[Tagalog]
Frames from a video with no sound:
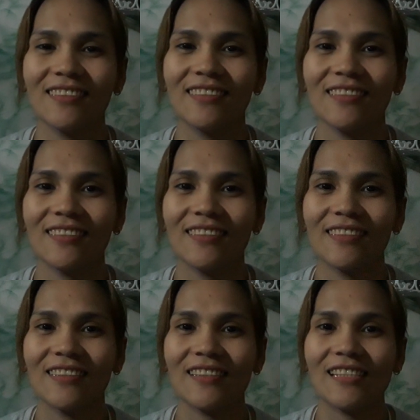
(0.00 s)
Uh,
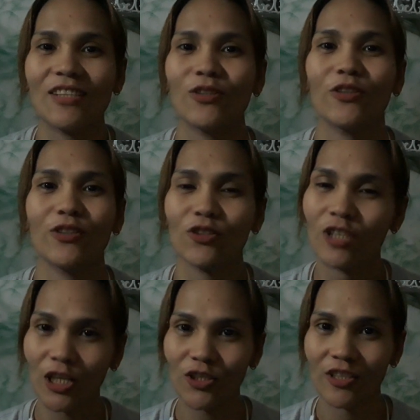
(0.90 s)
ito yung
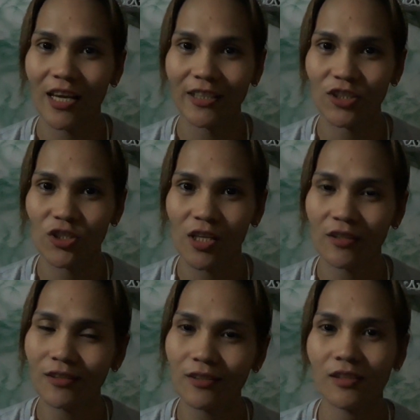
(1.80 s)
introduction ng aking
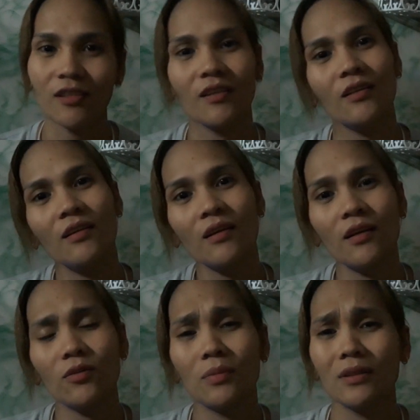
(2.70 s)
channel.
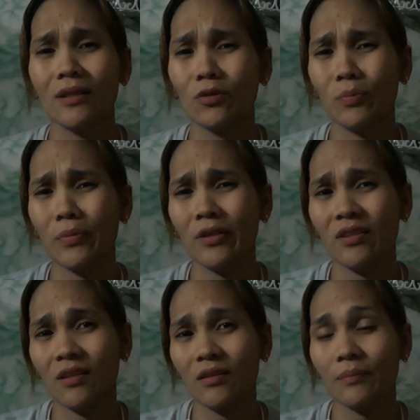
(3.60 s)
Ano ba daw
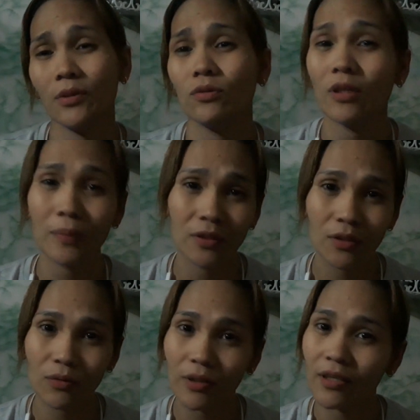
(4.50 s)
pwede natin pag-usapan
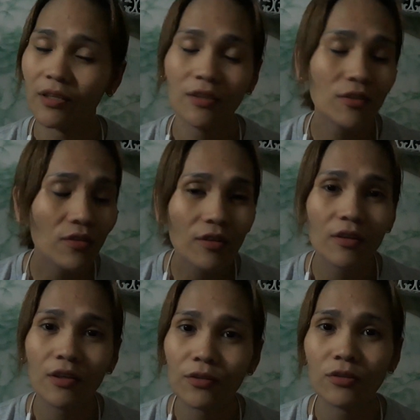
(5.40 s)
dito?
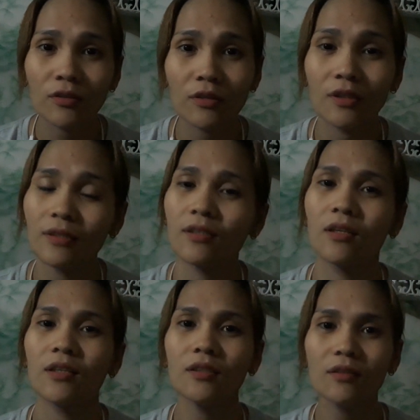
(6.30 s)
Anything under the
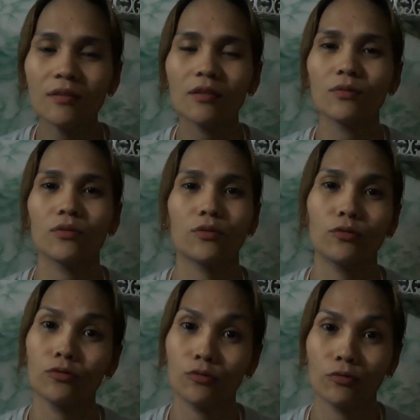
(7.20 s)
sun na
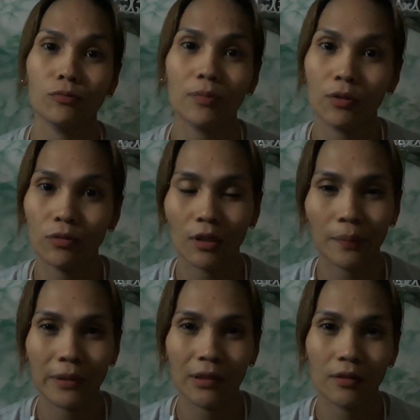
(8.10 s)
gusto nyong
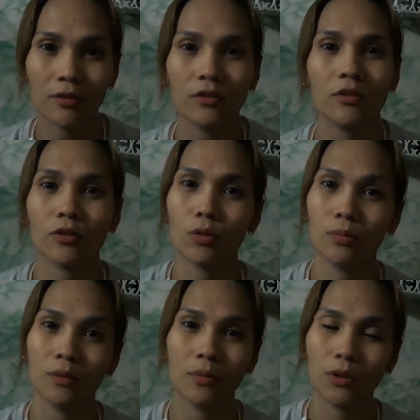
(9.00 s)
pag-usapan natin, just
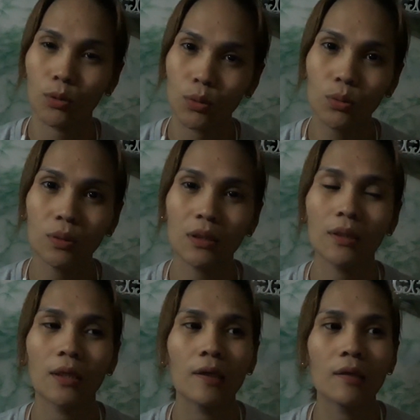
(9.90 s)
comment below at
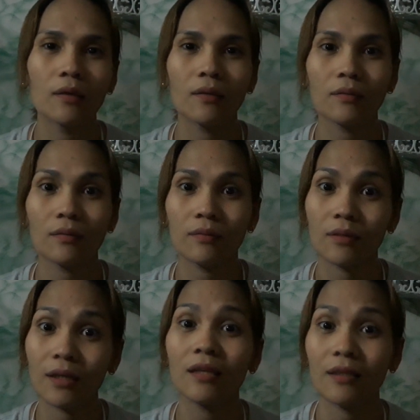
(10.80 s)

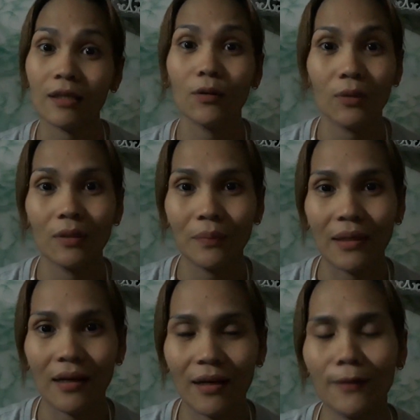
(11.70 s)
try natin gawa ng
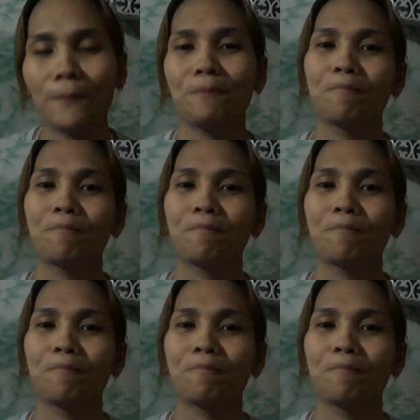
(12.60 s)
paraan